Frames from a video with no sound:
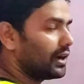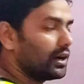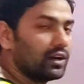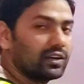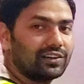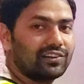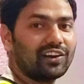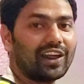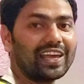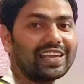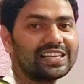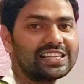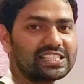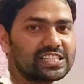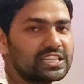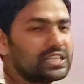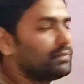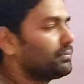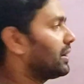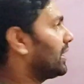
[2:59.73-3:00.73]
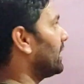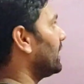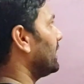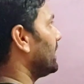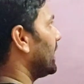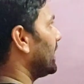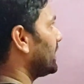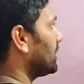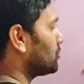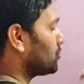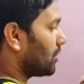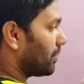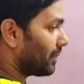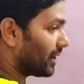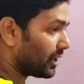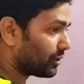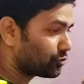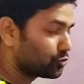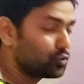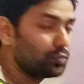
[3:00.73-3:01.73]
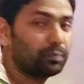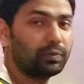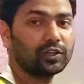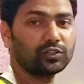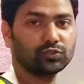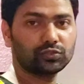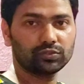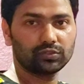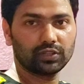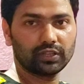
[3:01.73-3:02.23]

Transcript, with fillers: ड्राई स्टीम है यानी कि जो हमारा सुपर